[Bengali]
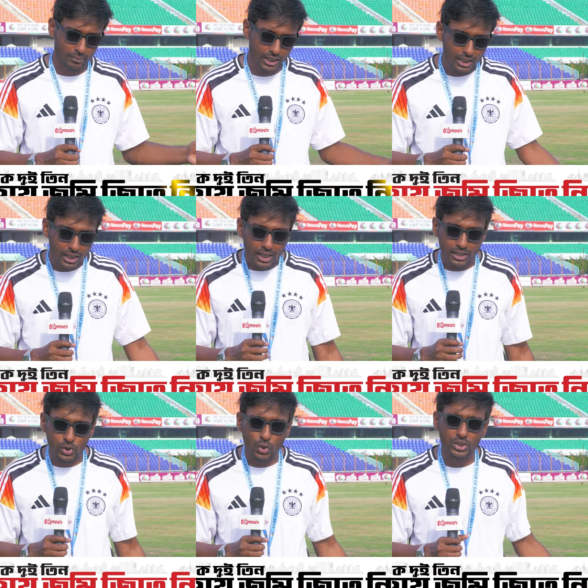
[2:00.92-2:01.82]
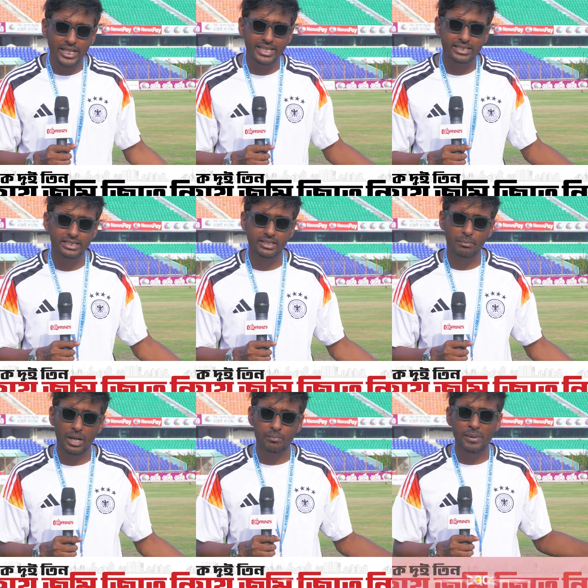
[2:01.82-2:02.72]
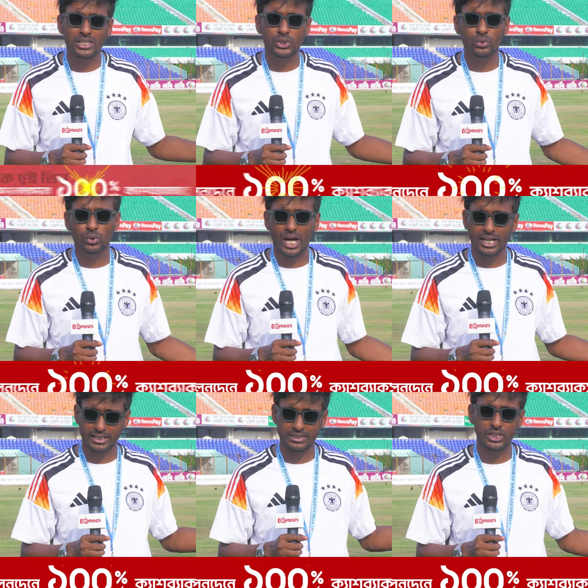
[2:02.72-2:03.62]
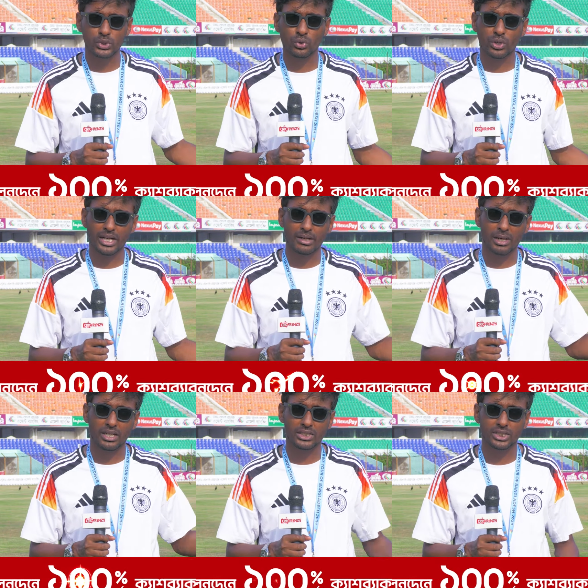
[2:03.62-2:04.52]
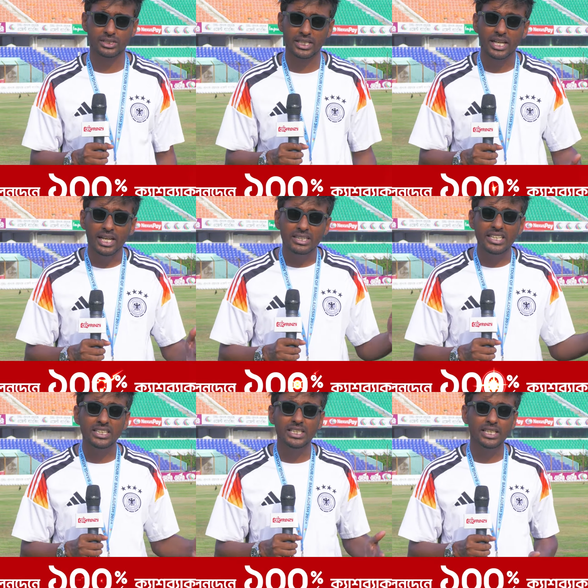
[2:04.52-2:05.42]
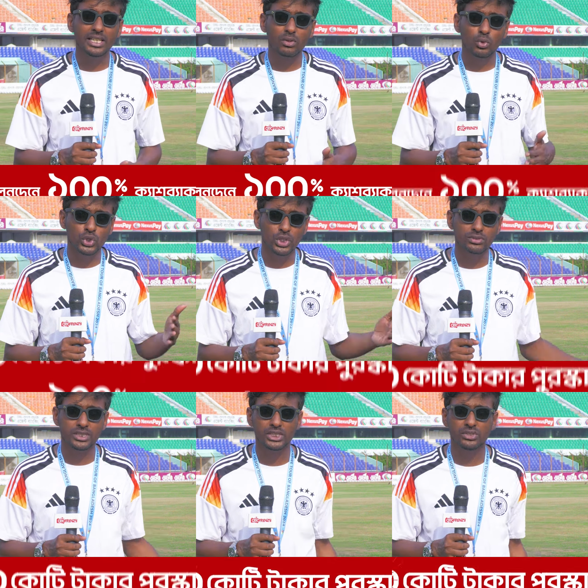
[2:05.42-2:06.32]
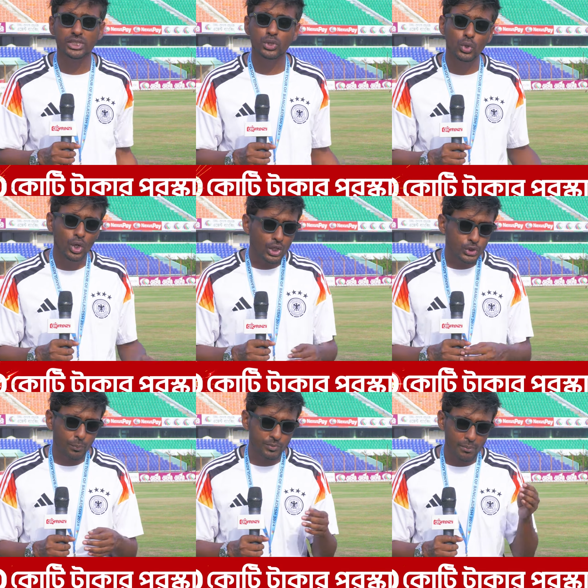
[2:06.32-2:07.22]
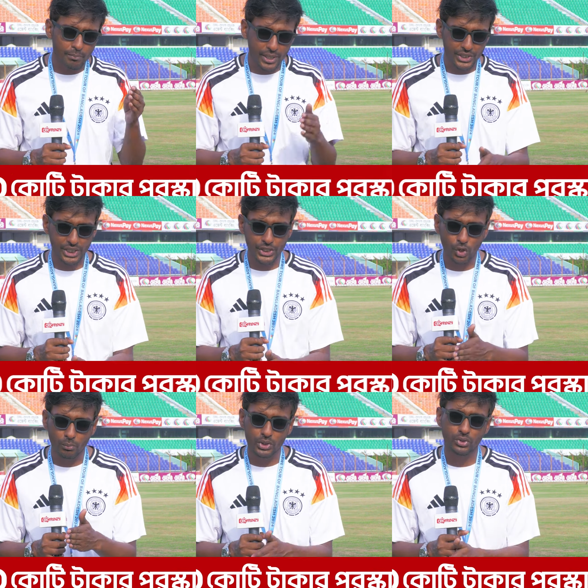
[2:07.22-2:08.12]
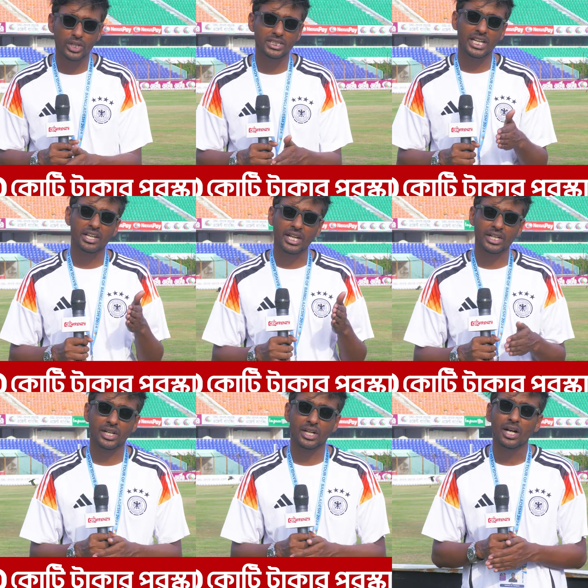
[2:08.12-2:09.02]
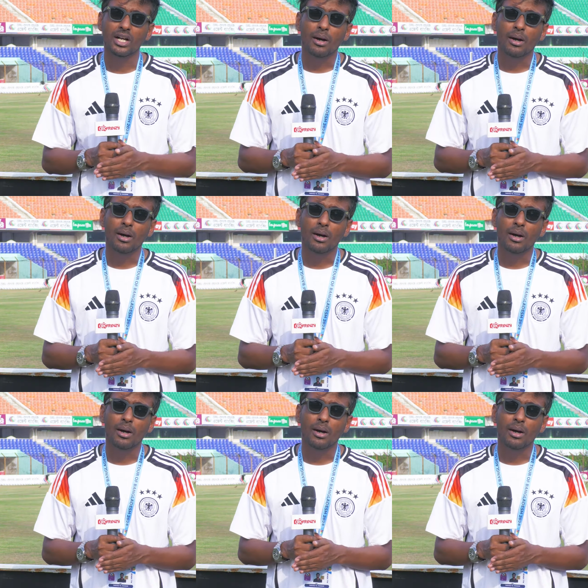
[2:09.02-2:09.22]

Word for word: আমরা যখন দেখেছি যে ম্যাচ শুরুর আগে সিরিজ শুরুর আগে বাংলাদেশের যেই তিন দিনের অনুশীলন সেশন ছিল সবচেয়ে বেশি সময় ধরে যে ক্রিকেট ক্রিকেটাররা